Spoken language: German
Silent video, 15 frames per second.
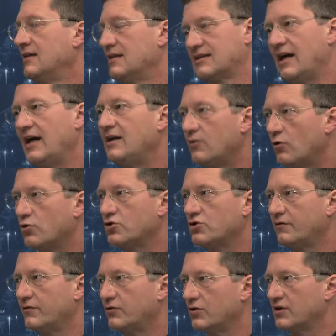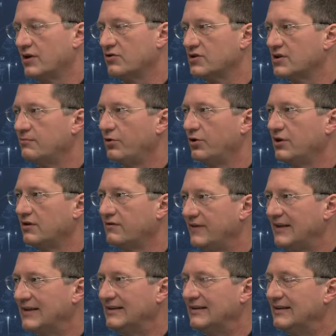dass keine Rohstoffe dort ausgebeutet
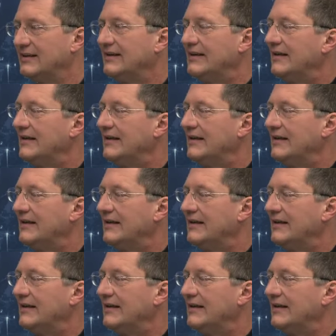werden.